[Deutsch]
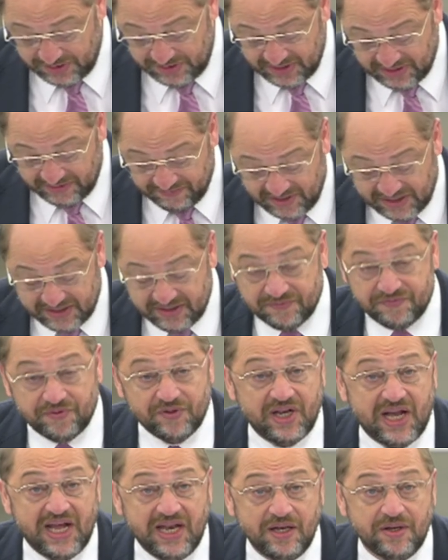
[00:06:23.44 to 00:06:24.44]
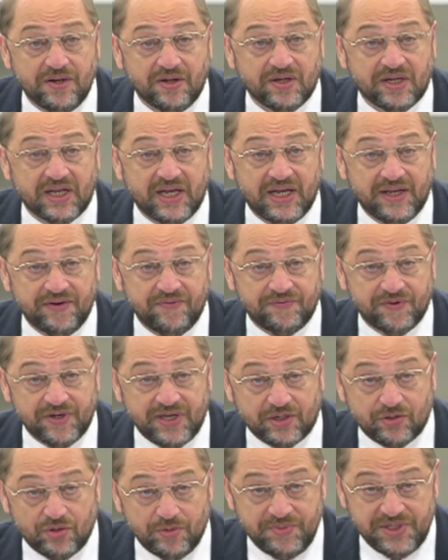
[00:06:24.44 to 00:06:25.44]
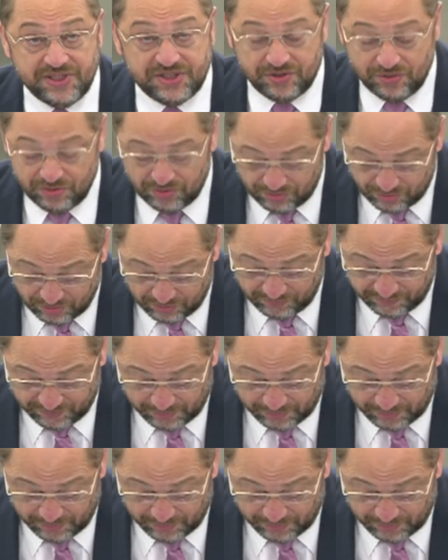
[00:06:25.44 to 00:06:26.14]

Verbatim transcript: Ich erwarte von allen Organen, von der Kommission und